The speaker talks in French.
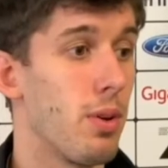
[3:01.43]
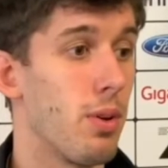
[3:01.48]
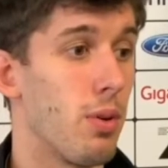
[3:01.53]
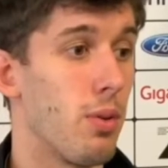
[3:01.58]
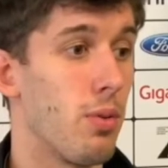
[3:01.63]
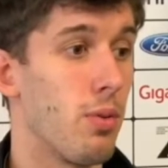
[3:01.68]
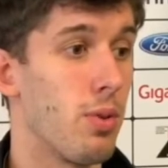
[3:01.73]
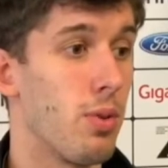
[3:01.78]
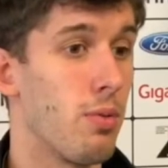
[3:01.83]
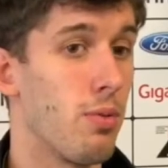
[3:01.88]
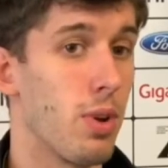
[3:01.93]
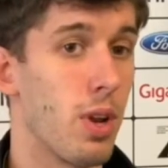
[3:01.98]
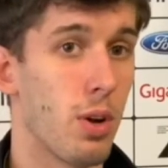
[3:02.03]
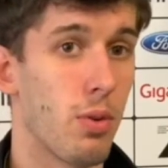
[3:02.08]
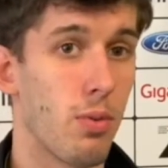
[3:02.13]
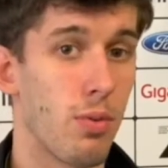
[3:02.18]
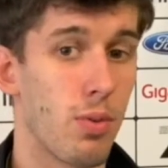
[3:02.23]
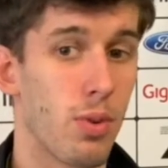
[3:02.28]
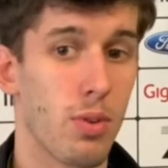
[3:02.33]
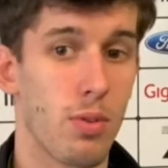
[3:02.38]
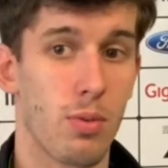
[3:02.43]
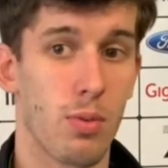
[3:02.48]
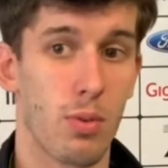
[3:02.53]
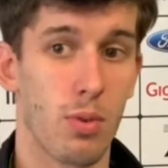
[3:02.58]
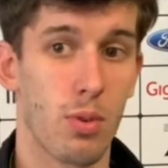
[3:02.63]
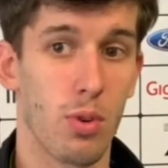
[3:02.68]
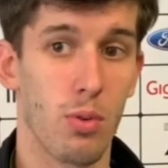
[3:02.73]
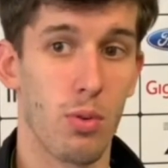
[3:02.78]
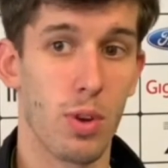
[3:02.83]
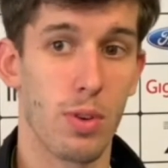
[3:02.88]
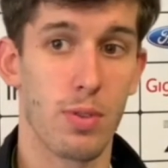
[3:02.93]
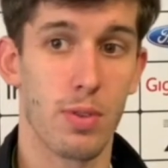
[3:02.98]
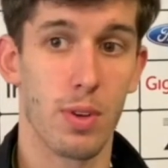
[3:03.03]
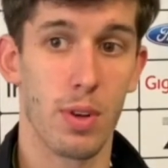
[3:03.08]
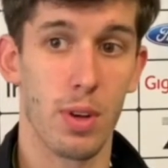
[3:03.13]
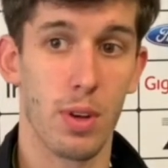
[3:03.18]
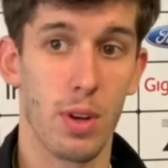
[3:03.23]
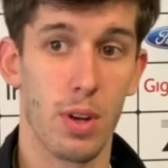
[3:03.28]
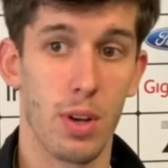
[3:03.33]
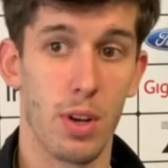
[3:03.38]
au niveau de la confiance. Donc, oui,
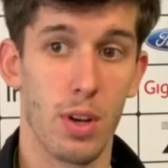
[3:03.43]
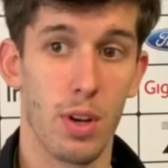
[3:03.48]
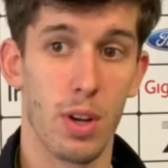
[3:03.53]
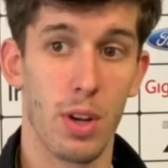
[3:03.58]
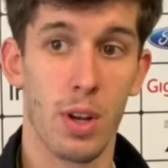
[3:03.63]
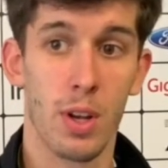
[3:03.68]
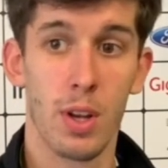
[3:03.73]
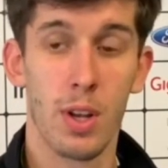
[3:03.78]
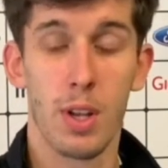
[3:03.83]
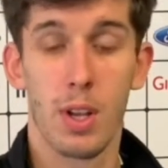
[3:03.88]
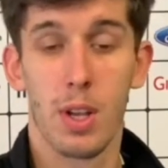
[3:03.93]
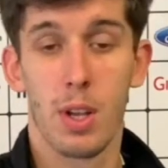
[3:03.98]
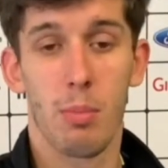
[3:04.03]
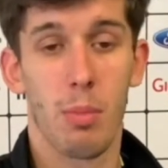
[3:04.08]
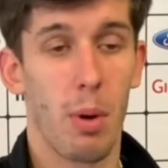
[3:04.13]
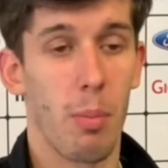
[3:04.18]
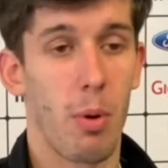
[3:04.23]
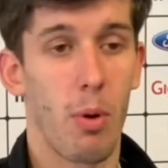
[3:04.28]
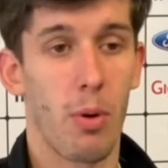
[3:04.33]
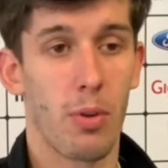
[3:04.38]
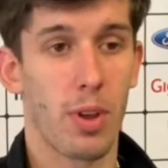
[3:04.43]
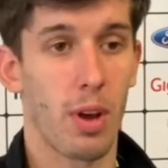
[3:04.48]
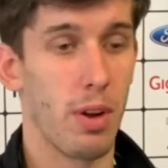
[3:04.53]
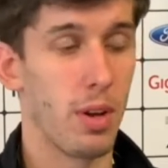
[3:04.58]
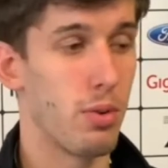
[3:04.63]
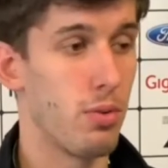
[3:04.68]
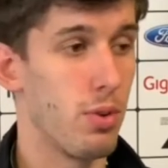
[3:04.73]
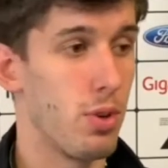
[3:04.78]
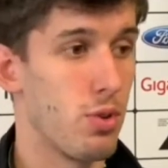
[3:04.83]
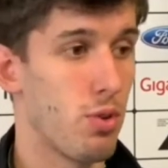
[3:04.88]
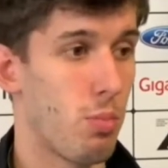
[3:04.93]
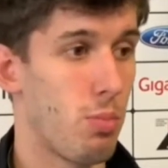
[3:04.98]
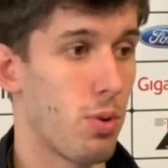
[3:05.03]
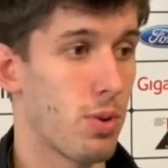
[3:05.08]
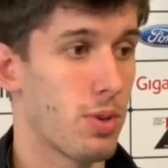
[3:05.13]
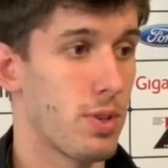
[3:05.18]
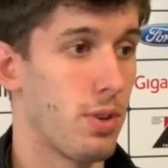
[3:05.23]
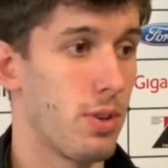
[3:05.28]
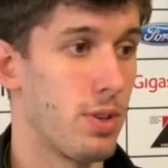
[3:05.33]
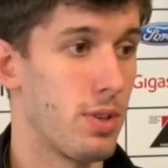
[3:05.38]
bah, après, on travaille tous les jours pour
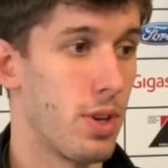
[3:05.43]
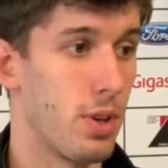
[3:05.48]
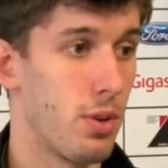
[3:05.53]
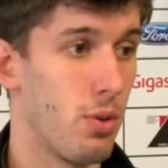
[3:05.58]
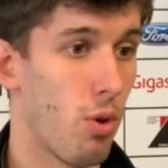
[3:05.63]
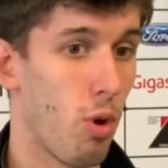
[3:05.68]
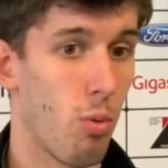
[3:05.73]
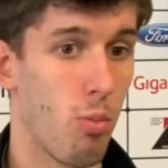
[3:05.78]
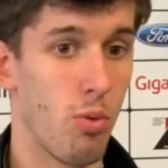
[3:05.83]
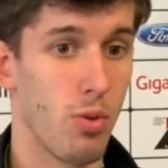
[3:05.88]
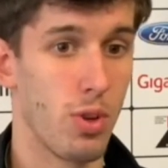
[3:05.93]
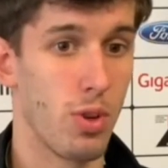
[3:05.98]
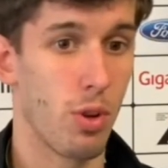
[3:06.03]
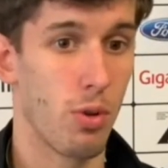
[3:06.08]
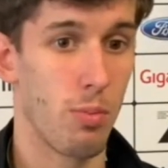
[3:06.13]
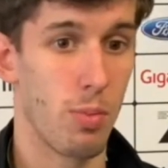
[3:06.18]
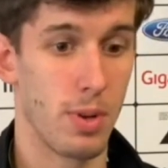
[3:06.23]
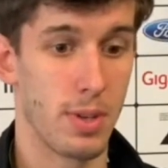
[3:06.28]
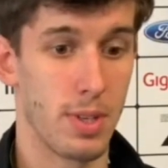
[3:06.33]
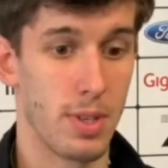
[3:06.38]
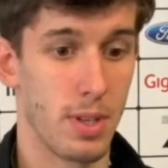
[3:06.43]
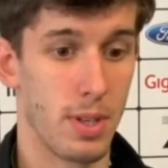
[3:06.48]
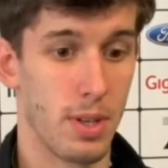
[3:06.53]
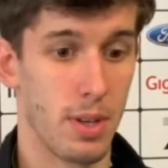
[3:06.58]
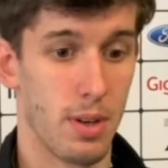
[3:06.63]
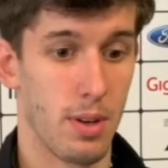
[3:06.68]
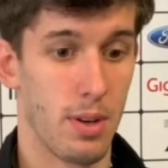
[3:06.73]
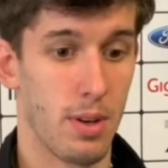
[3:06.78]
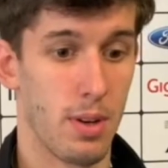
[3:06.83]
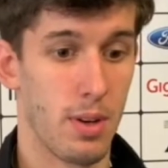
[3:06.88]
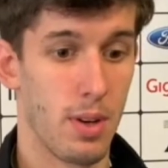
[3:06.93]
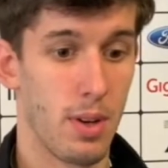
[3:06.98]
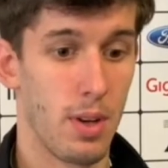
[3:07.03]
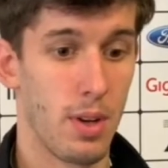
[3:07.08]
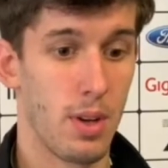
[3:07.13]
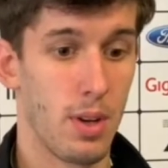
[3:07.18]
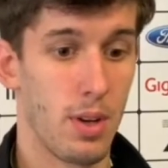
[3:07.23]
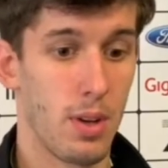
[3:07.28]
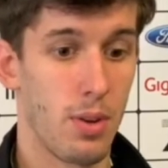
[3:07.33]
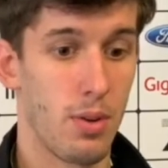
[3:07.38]
ça, on essaye de rebondir, de passer.
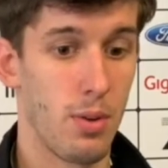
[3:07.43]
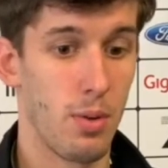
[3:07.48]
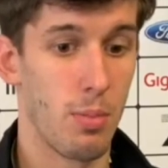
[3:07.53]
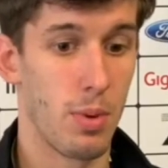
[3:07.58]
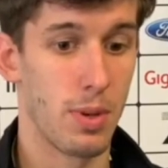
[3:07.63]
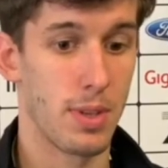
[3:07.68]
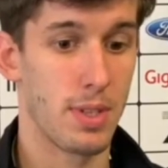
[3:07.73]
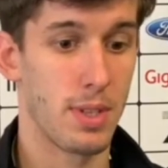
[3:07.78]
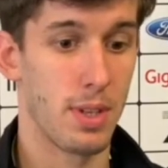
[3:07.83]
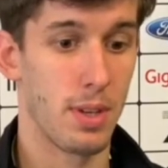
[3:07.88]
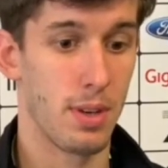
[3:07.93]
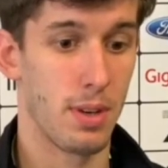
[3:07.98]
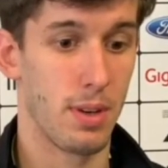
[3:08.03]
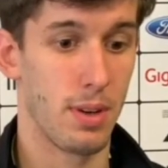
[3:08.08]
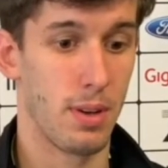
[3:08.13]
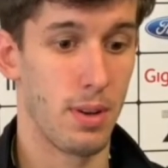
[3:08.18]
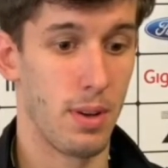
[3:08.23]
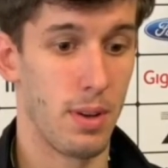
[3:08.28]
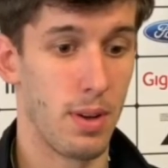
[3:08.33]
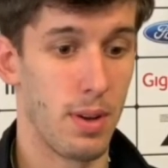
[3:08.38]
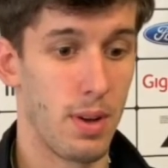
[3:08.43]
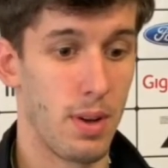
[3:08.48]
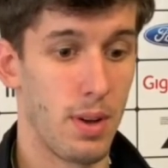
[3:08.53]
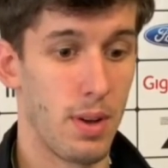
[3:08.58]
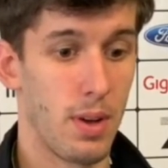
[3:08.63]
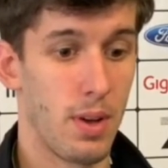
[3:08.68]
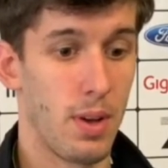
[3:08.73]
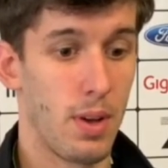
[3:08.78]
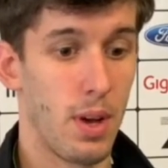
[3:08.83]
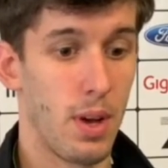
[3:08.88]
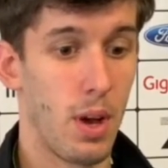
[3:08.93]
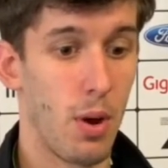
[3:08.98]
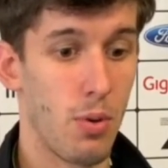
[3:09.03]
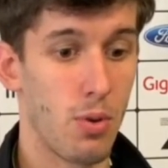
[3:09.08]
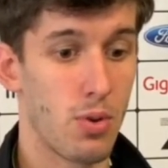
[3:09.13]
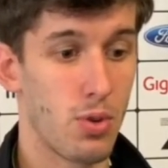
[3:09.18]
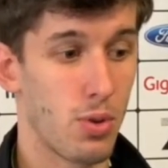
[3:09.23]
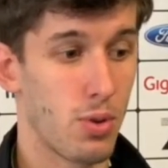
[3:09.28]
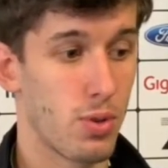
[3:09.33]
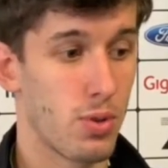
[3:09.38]
de passer à
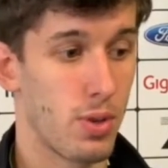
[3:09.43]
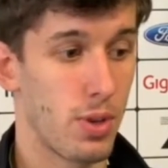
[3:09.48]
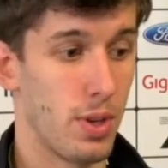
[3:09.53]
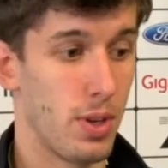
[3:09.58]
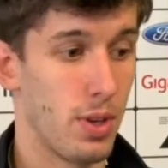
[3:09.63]
autre chose et